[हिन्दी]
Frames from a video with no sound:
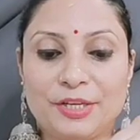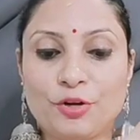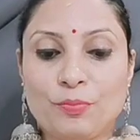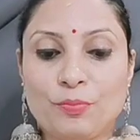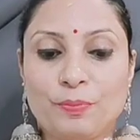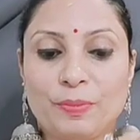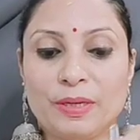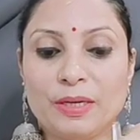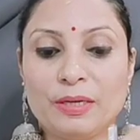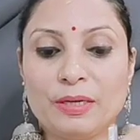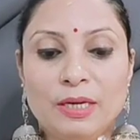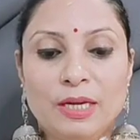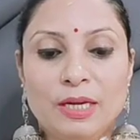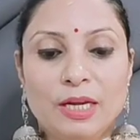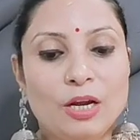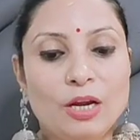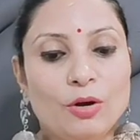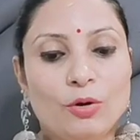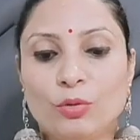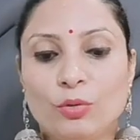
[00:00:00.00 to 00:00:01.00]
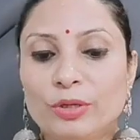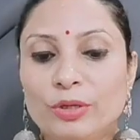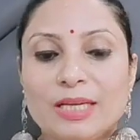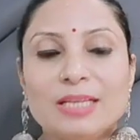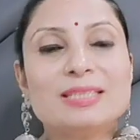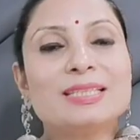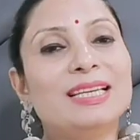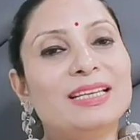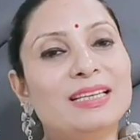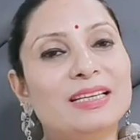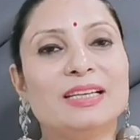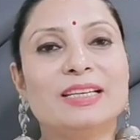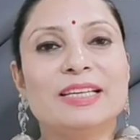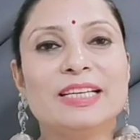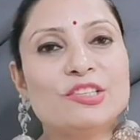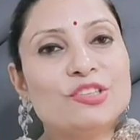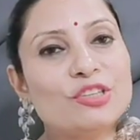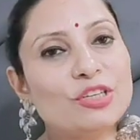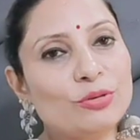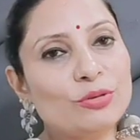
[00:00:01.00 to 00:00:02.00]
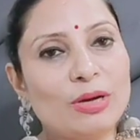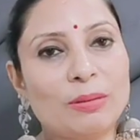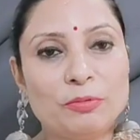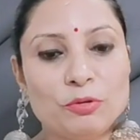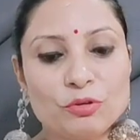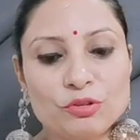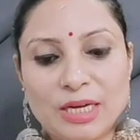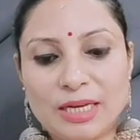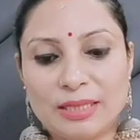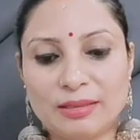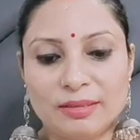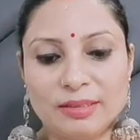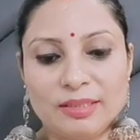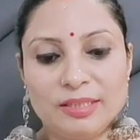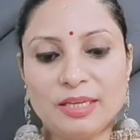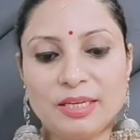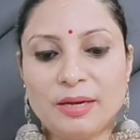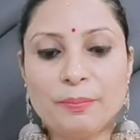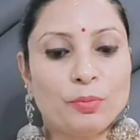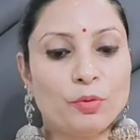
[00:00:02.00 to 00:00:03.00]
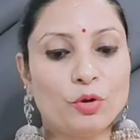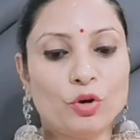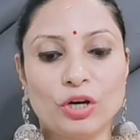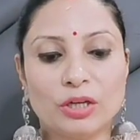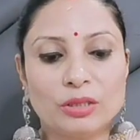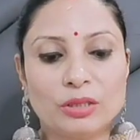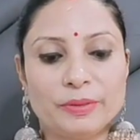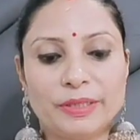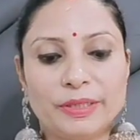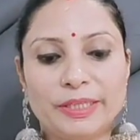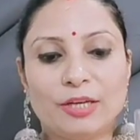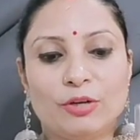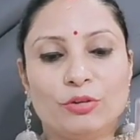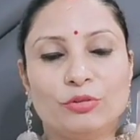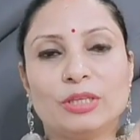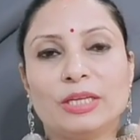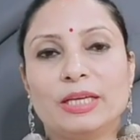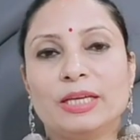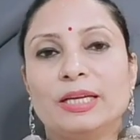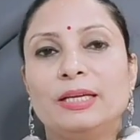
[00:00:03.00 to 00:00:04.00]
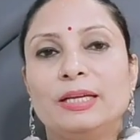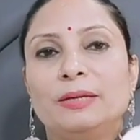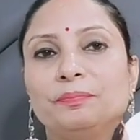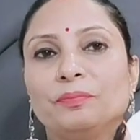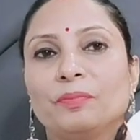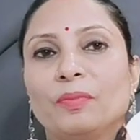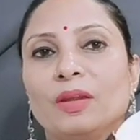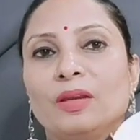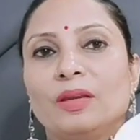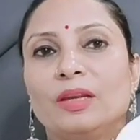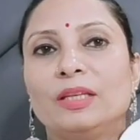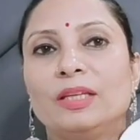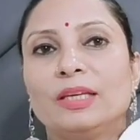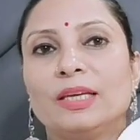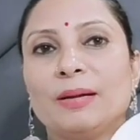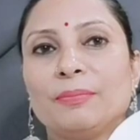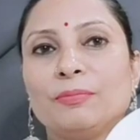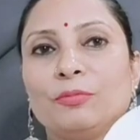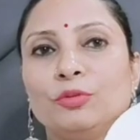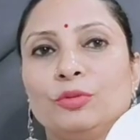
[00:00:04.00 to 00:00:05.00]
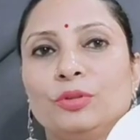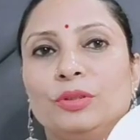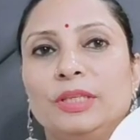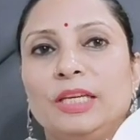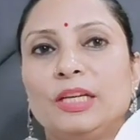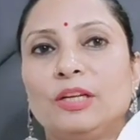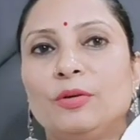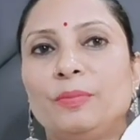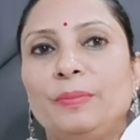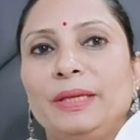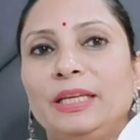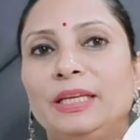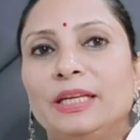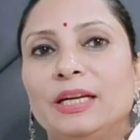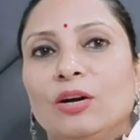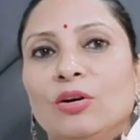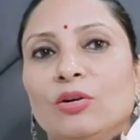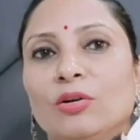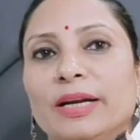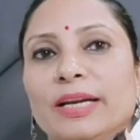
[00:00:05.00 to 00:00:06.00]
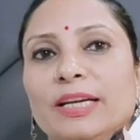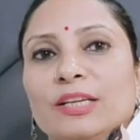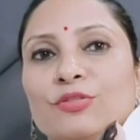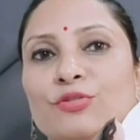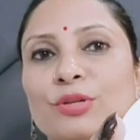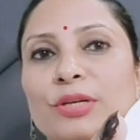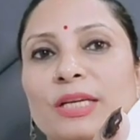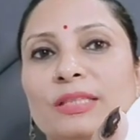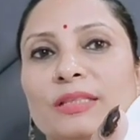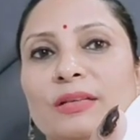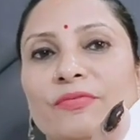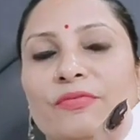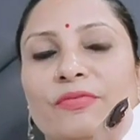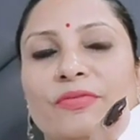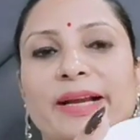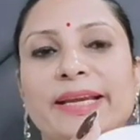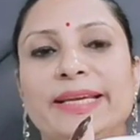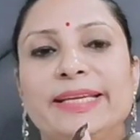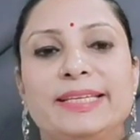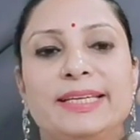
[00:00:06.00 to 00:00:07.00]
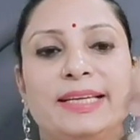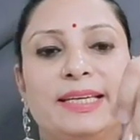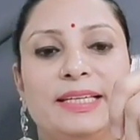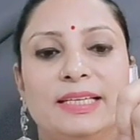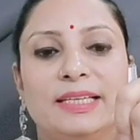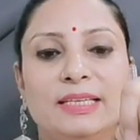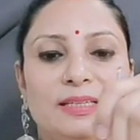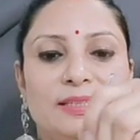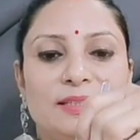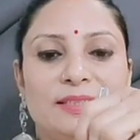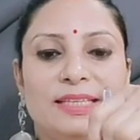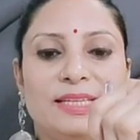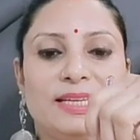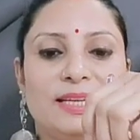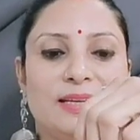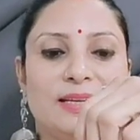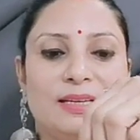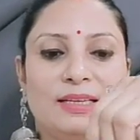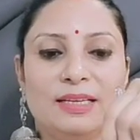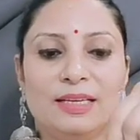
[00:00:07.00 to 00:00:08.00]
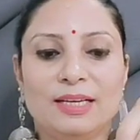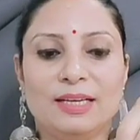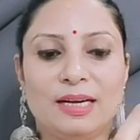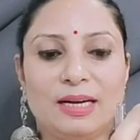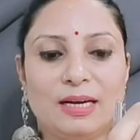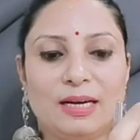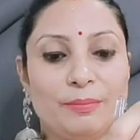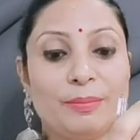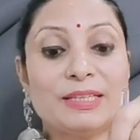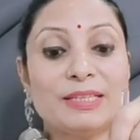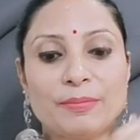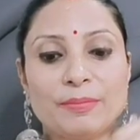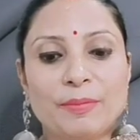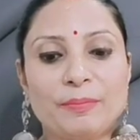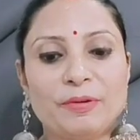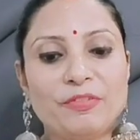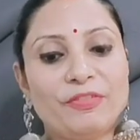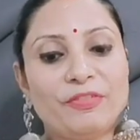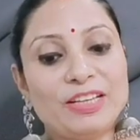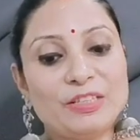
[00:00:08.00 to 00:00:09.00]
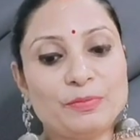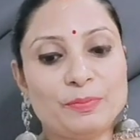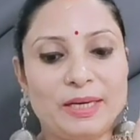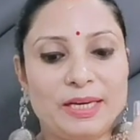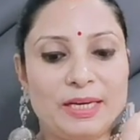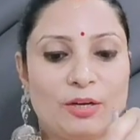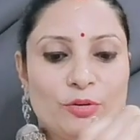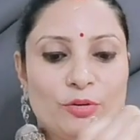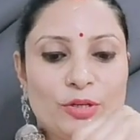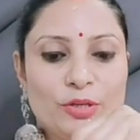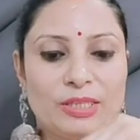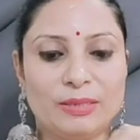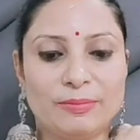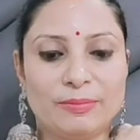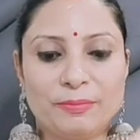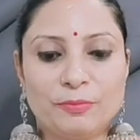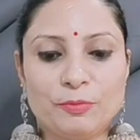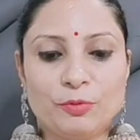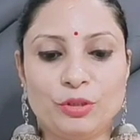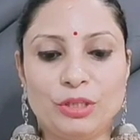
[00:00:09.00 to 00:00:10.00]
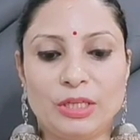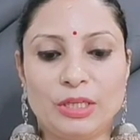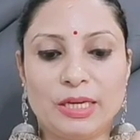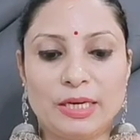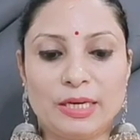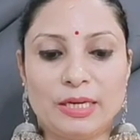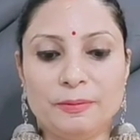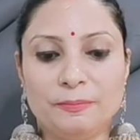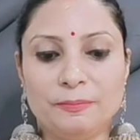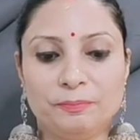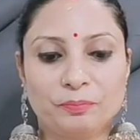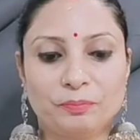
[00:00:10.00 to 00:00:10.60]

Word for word: के ऊपर उनका स्किन का टेक्सचर तो आप लोग जानते ही हैं बहुत बढ़िया होता है ये देखिए आपको दिख भी नहीं रहा होगा एक्चुअली एकदम वाइट है ये ठीक है मैं जब अपने फेस पे लगाऊंगी तब आपको दिखेगा